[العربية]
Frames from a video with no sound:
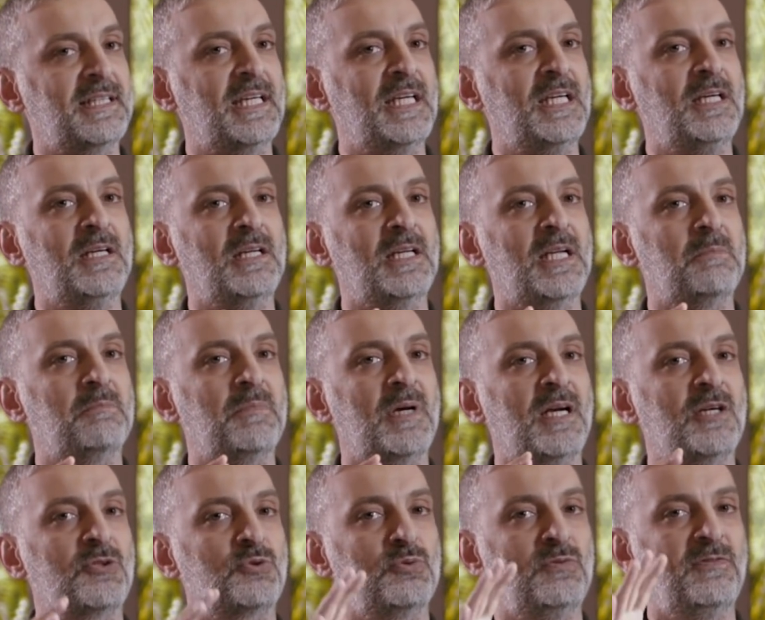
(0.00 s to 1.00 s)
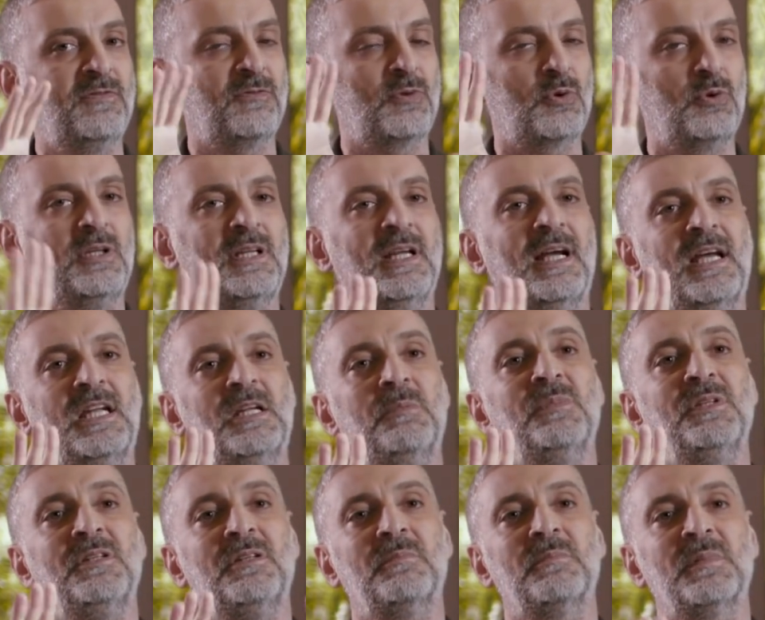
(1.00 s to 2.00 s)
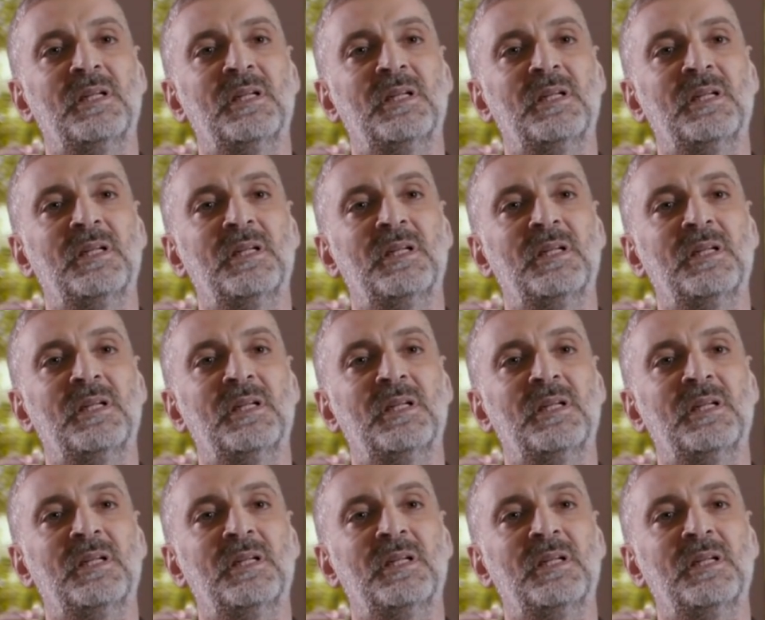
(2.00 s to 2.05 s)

ايه لما اشوف كل اليمنت